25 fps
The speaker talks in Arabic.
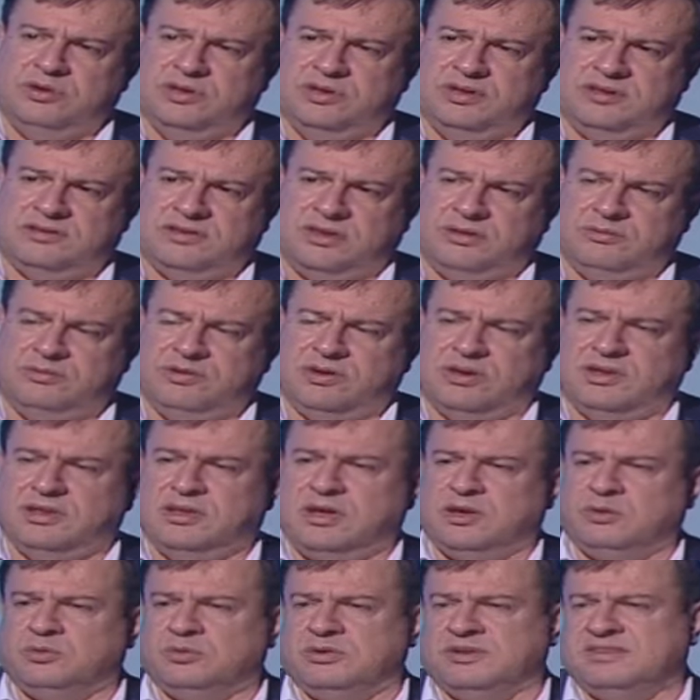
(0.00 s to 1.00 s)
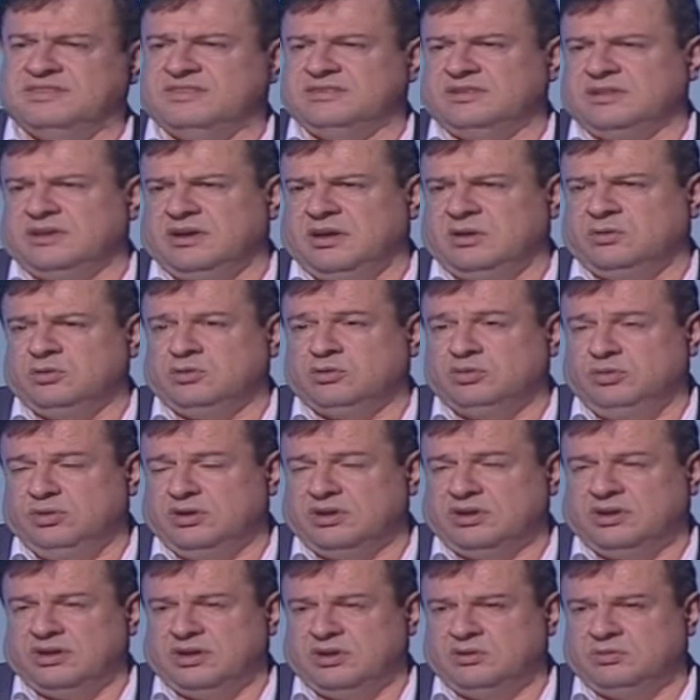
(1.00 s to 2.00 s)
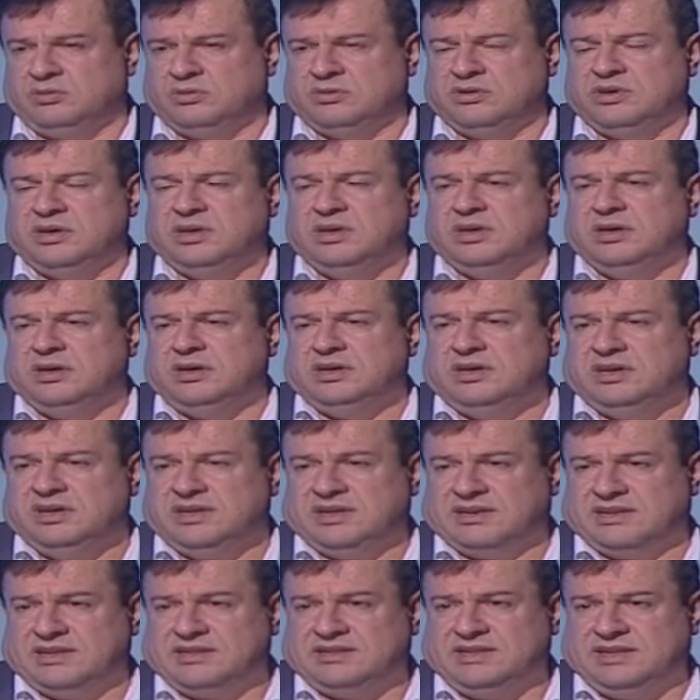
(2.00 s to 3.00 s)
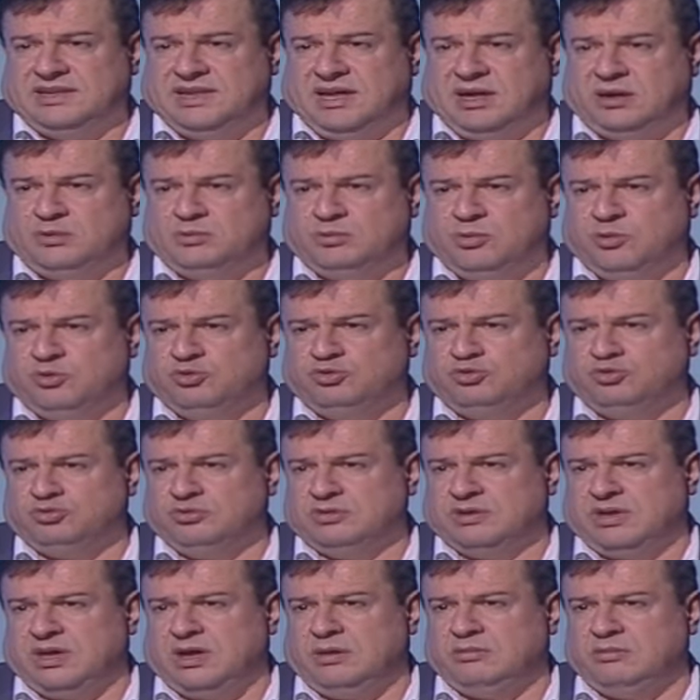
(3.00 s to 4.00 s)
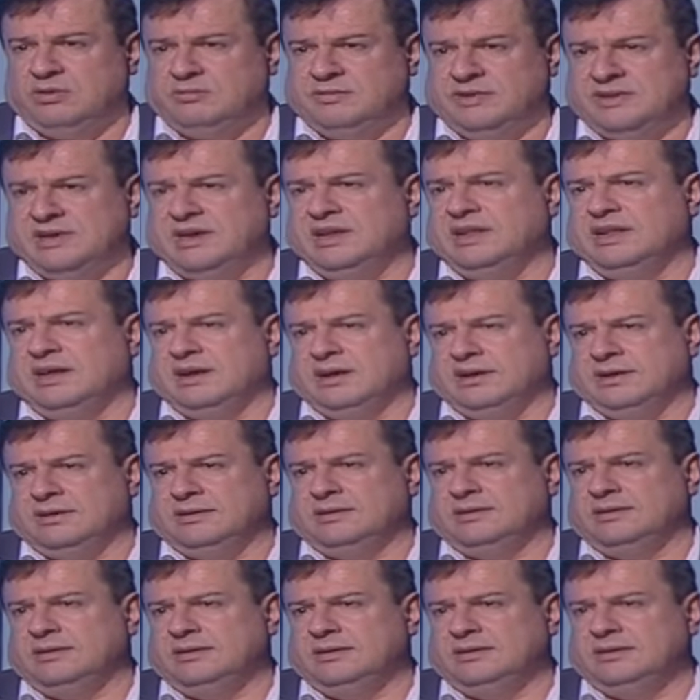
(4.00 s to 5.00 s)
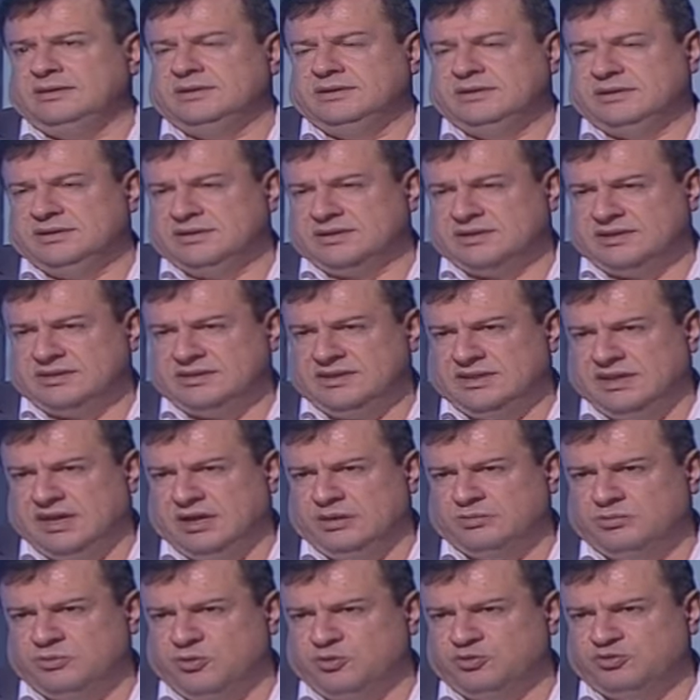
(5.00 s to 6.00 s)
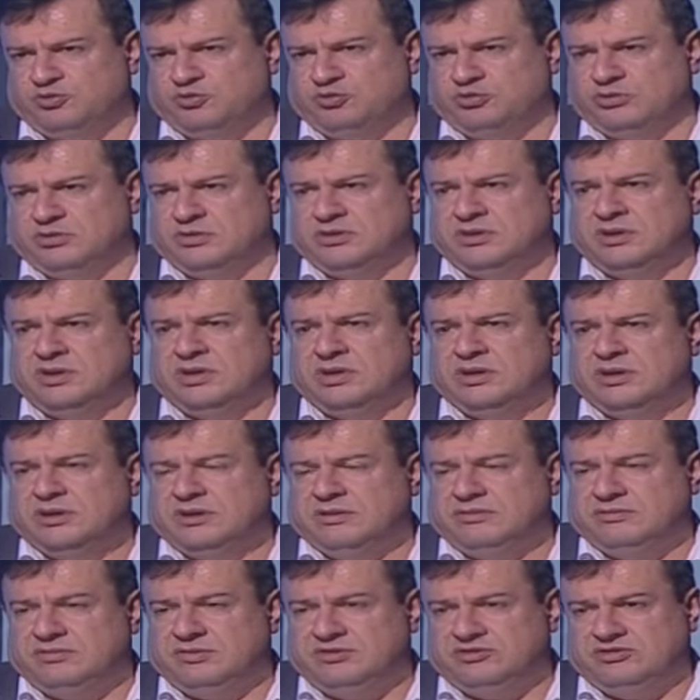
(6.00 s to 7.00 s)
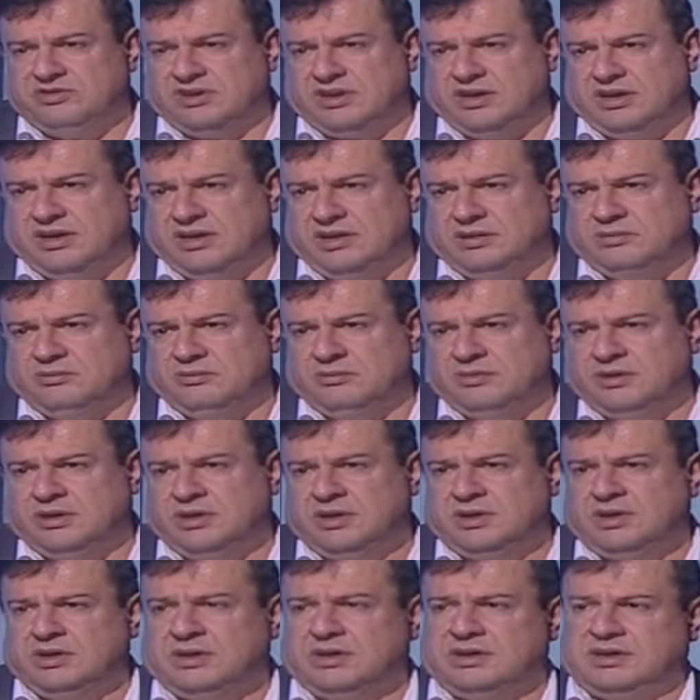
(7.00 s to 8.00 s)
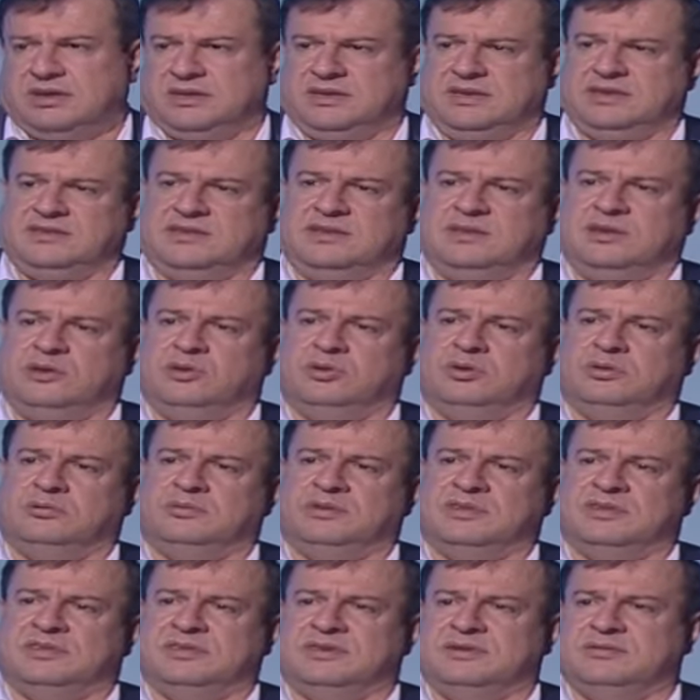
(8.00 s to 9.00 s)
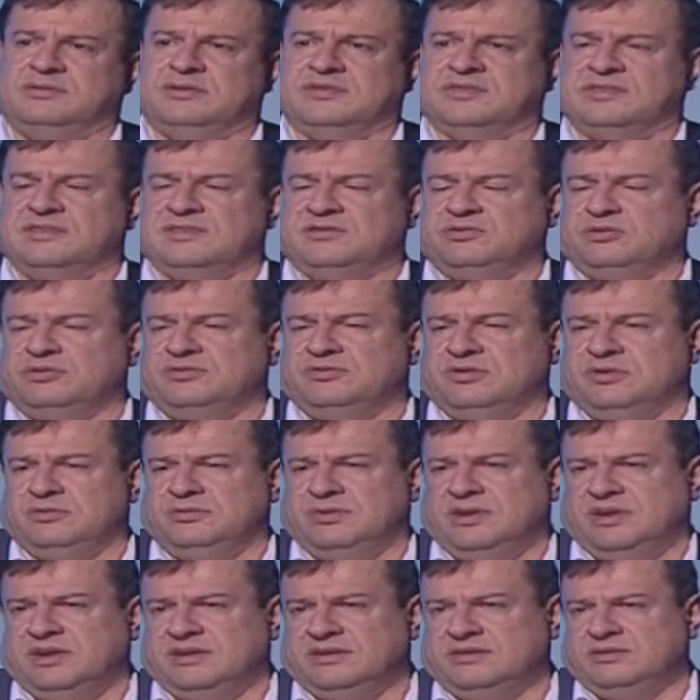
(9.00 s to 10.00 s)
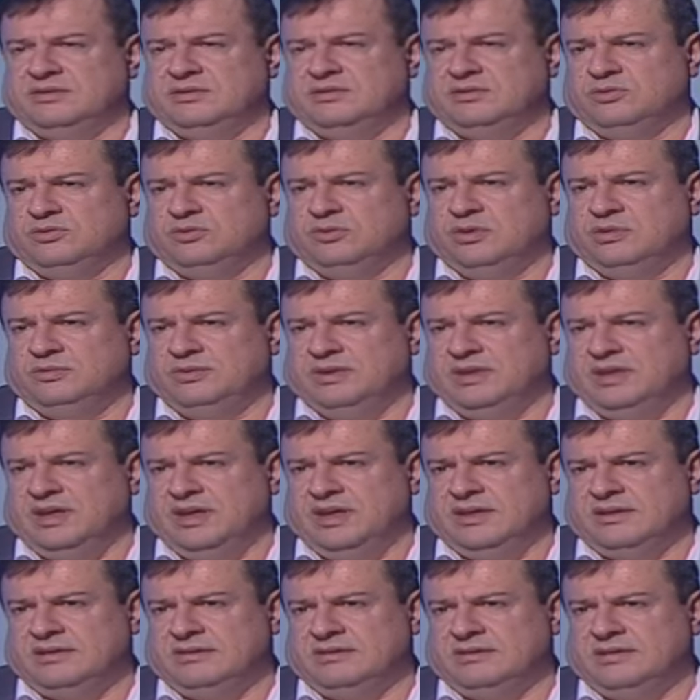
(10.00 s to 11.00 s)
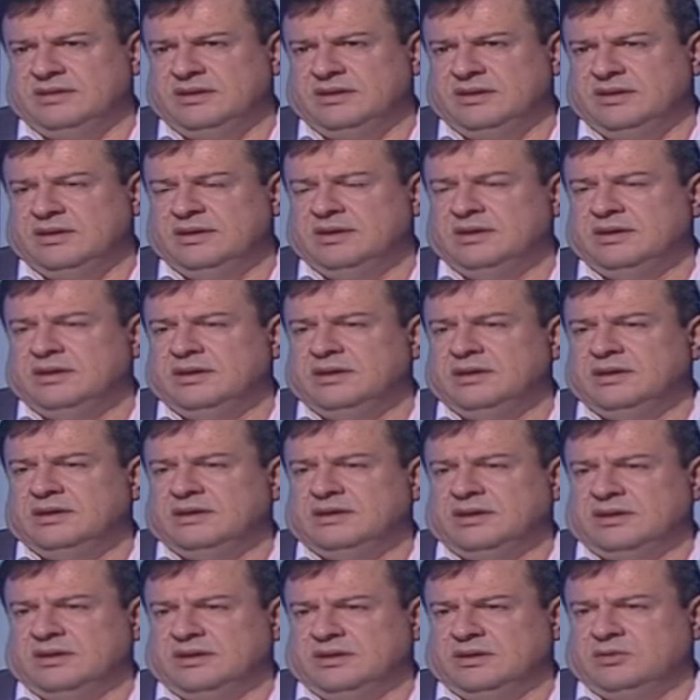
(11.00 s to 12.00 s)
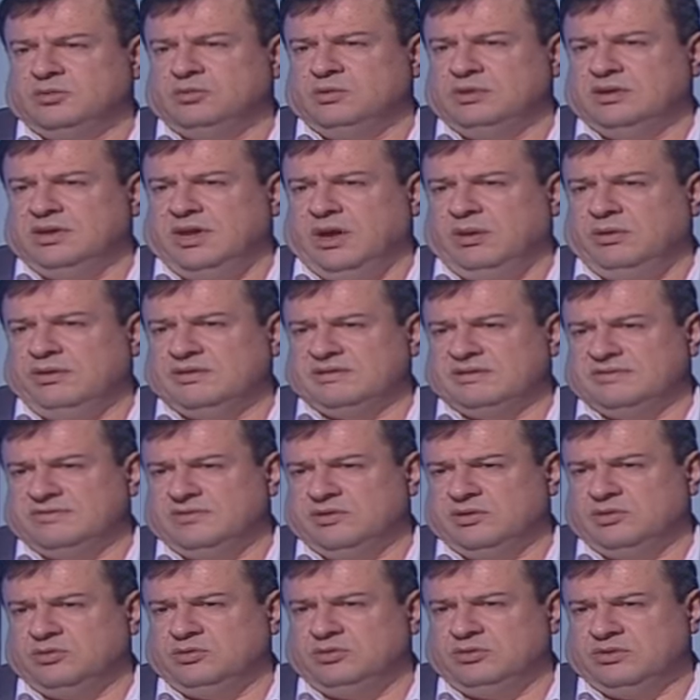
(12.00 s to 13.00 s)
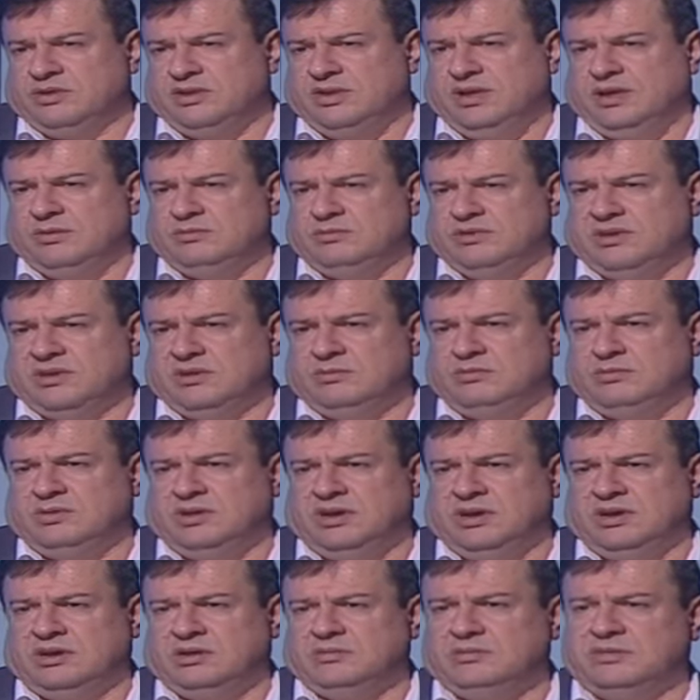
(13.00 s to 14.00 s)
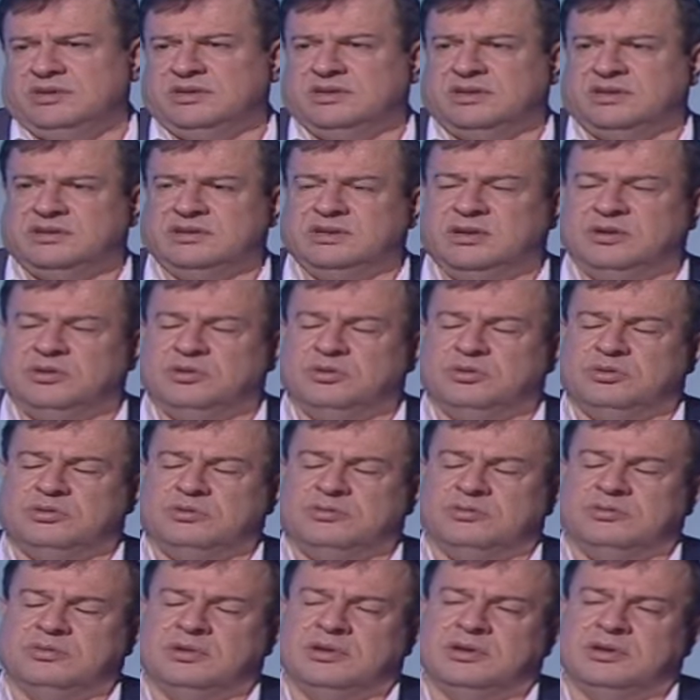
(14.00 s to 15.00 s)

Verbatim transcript: الى تطبيق القانون نص القانون روح القانون الردع العام موجود قبل ما نخلق نعم. الردع العام موجود في جرائم يعني انت اليوم انت في ظل ظروف البلد والبلاد يعني كل عواصف الكون الحمد لله رب العالمين ان اليوم